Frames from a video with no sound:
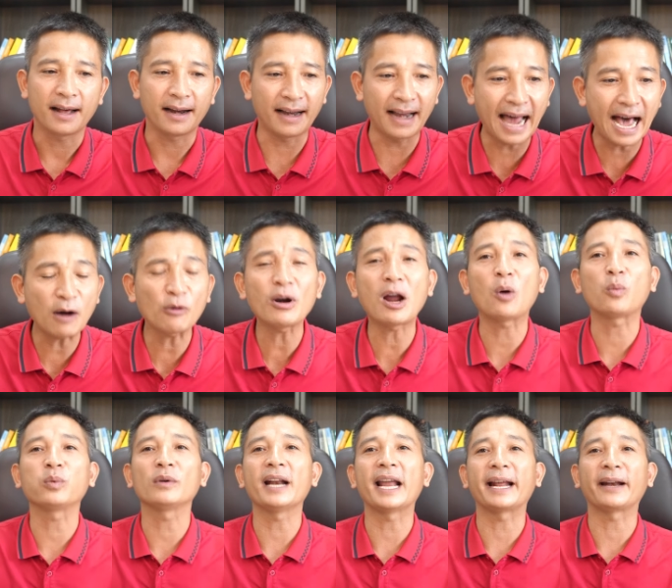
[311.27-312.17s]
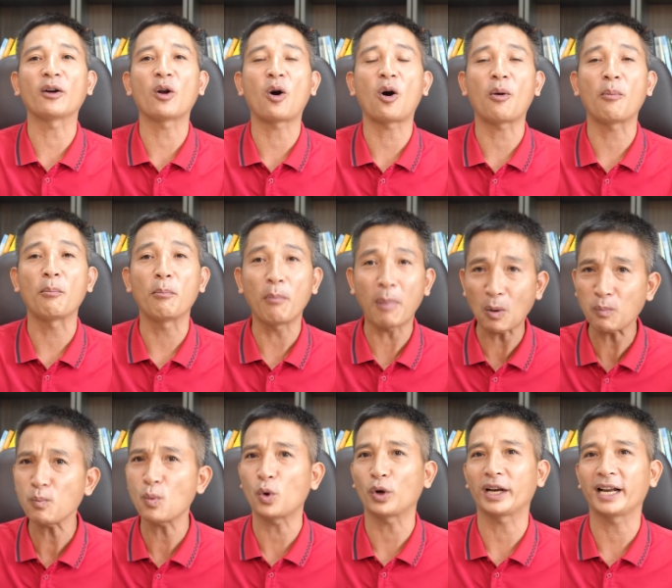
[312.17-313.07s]
lao động đến đó
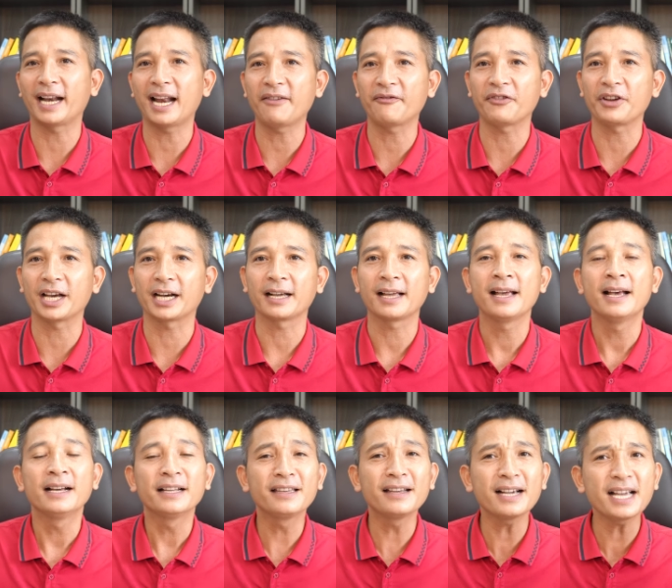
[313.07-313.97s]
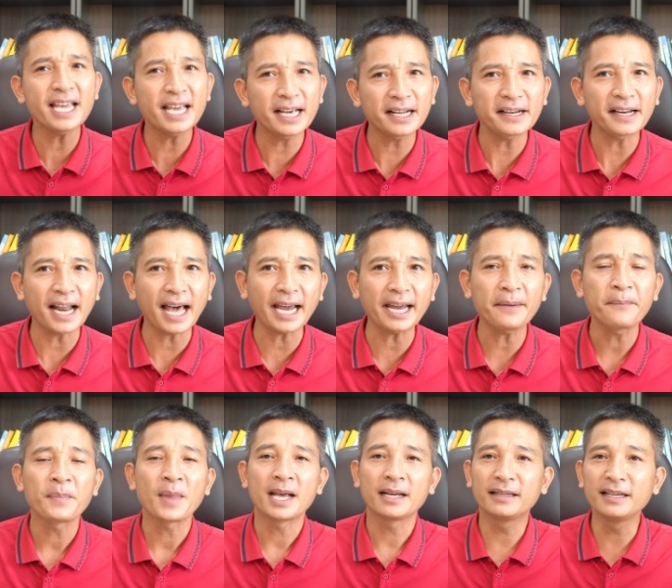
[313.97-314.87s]
mong muốn để làm việc. Nhưng hiện
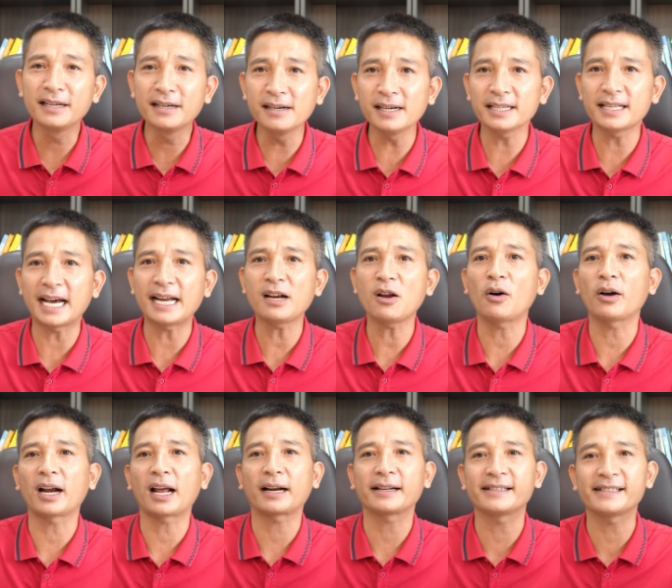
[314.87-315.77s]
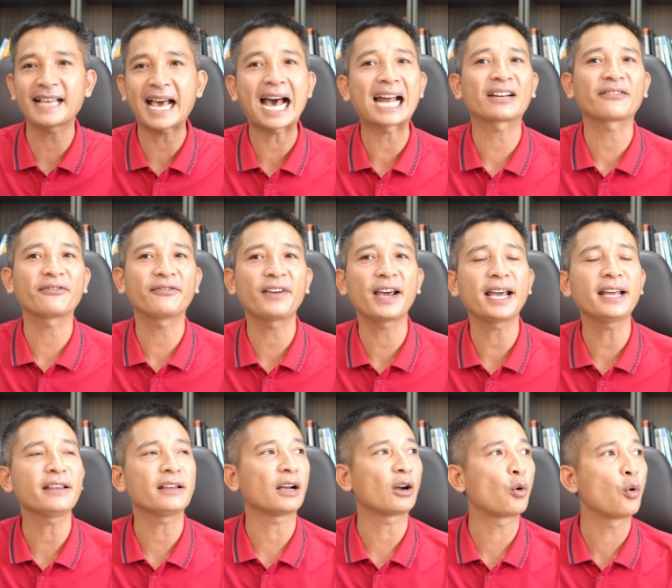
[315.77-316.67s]
nay thì người dân họ đã dạt
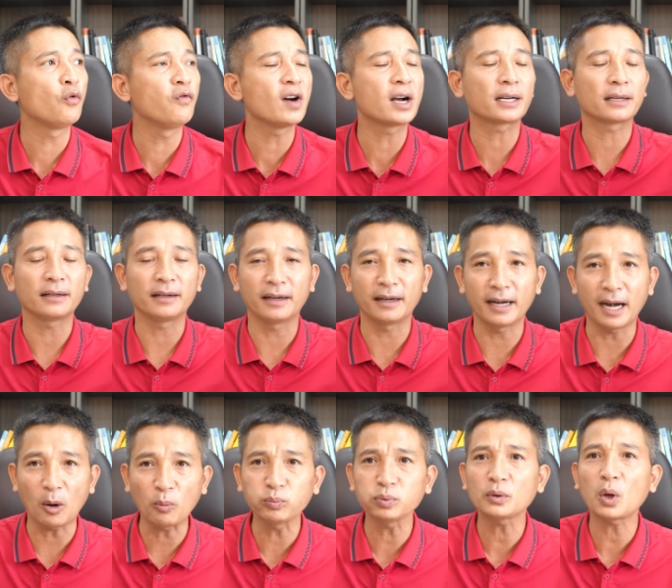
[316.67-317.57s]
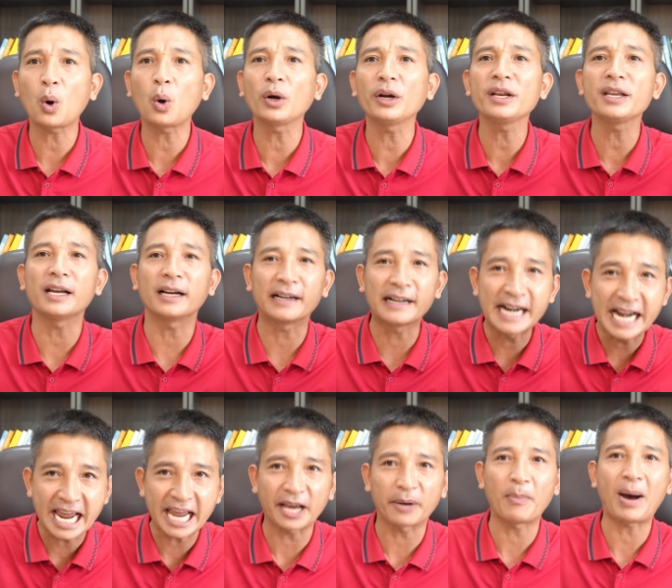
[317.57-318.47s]
về những khu vực nông thôn,
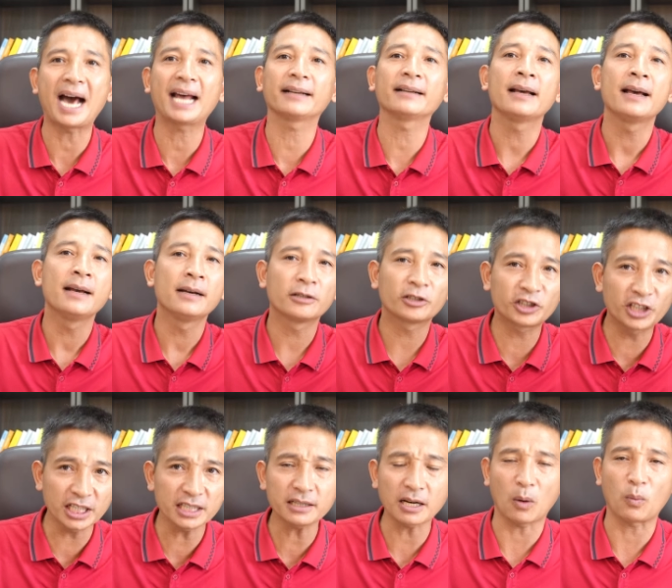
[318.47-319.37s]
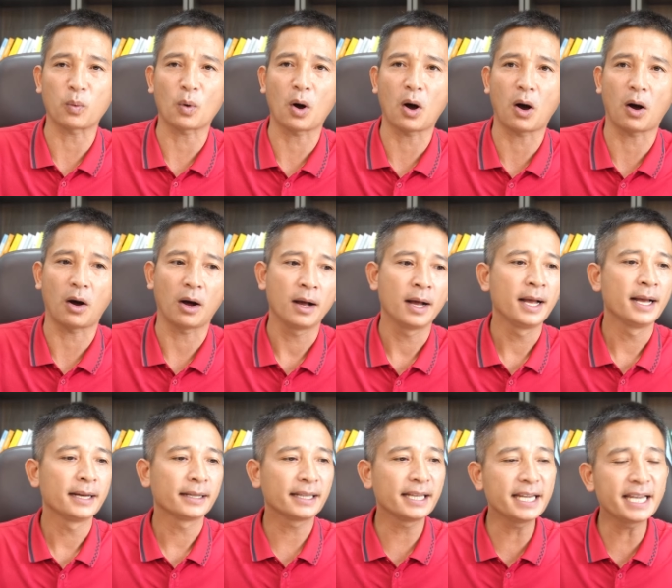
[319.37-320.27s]
những địa bàn sinh sống của họ.
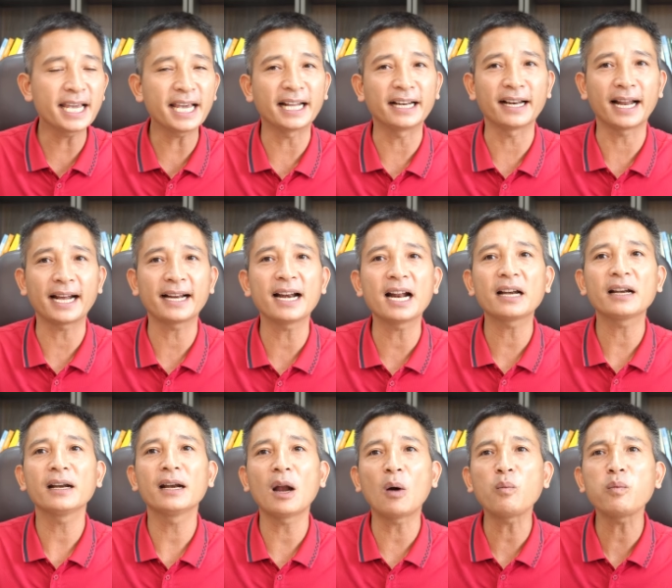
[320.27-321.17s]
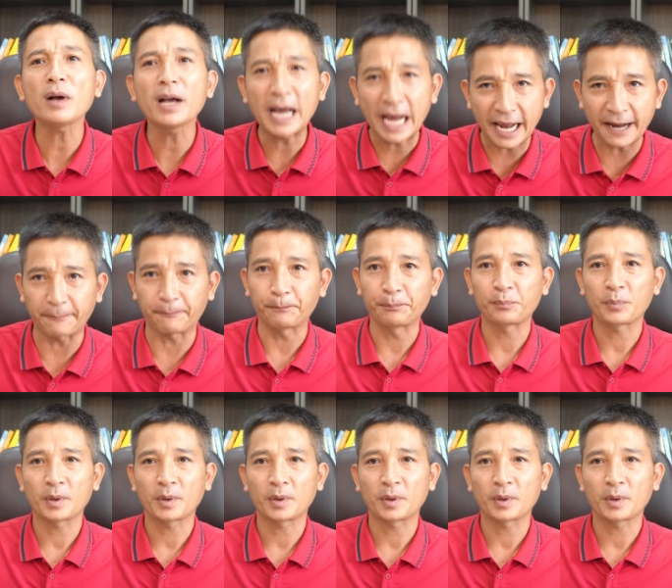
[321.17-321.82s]
Thì hiện nay đất nông nghiệp,